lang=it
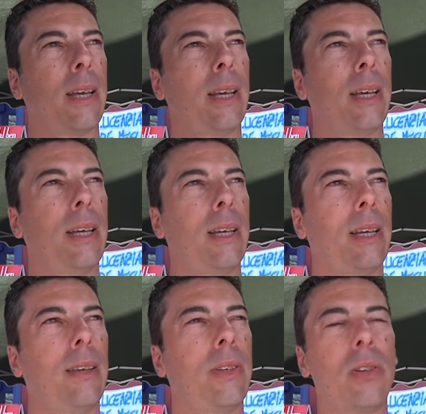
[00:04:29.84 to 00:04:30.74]
Eh,
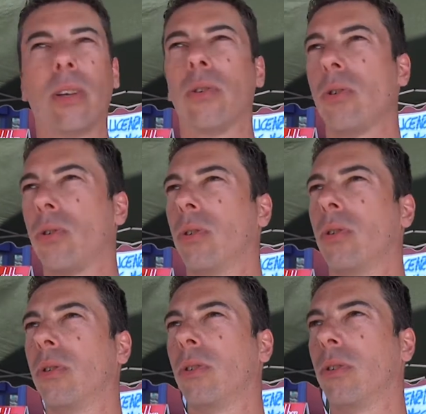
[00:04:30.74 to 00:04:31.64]
invece le cose
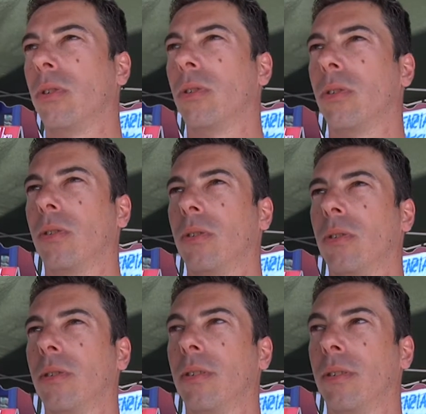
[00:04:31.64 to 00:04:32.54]
sono
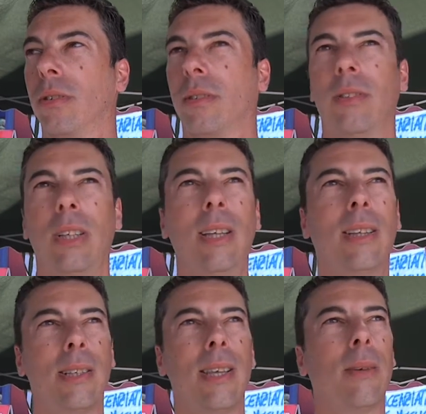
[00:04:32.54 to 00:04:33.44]
di lì
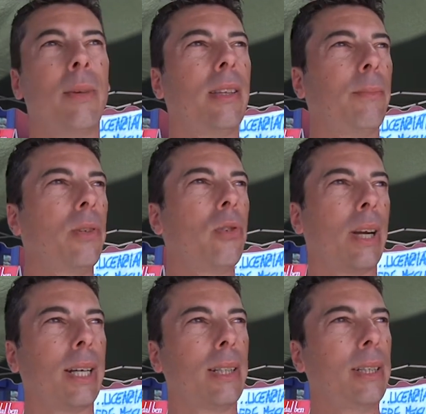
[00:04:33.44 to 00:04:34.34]
drasticamente
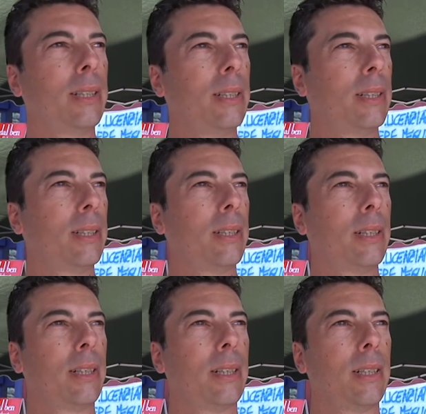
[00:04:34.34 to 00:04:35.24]
peggiorate
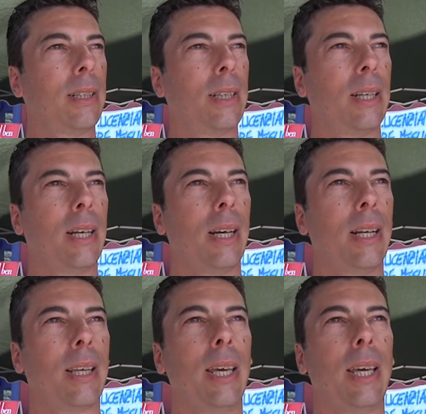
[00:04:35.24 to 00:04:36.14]

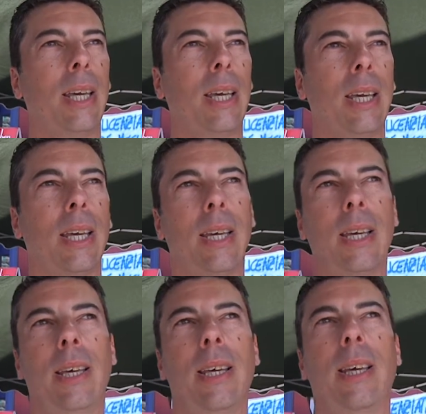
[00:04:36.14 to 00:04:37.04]
a
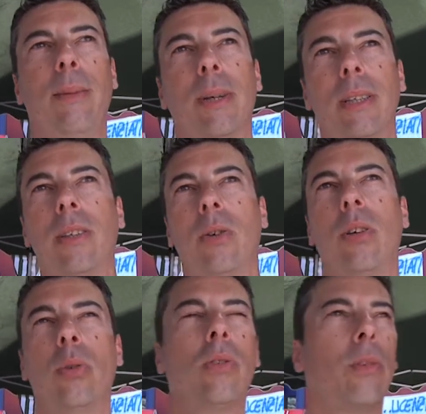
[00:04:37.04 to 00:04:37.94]
che è partita
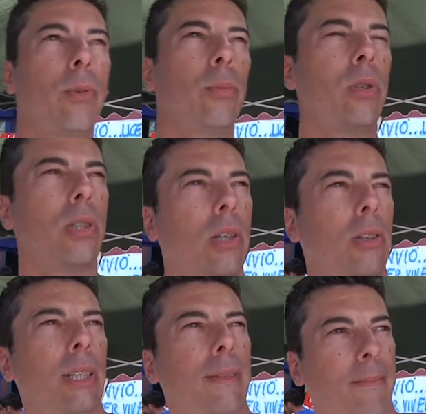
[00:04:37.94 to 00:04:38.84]
una nuova
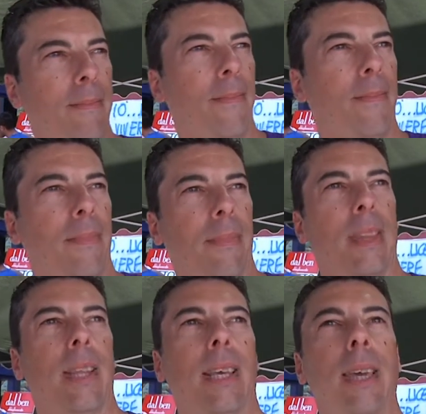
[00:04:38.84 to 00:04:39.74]
promozione
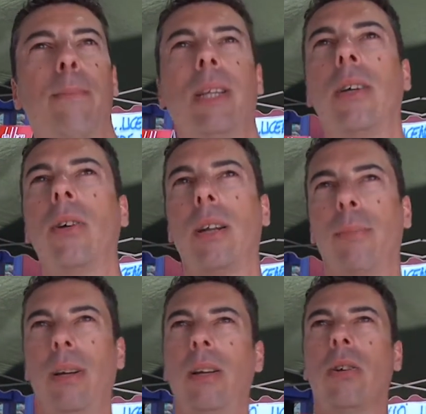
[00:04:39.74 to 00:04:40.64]
che in particolare
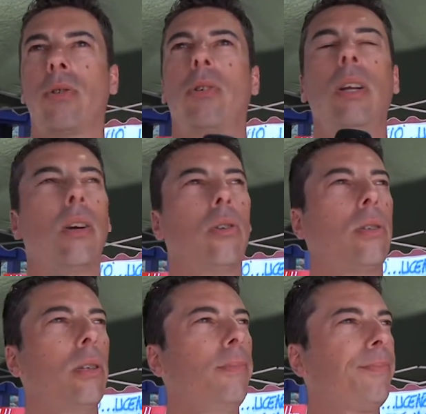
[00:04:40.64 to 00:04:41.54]
per il nostro
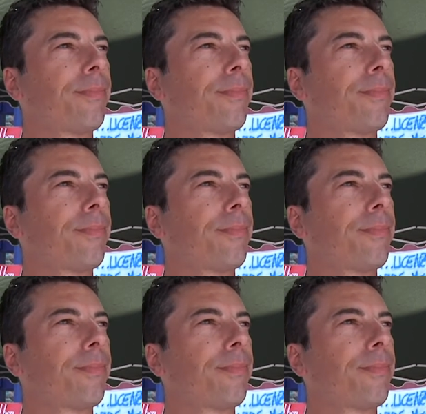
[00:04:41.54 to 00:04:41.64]
negozio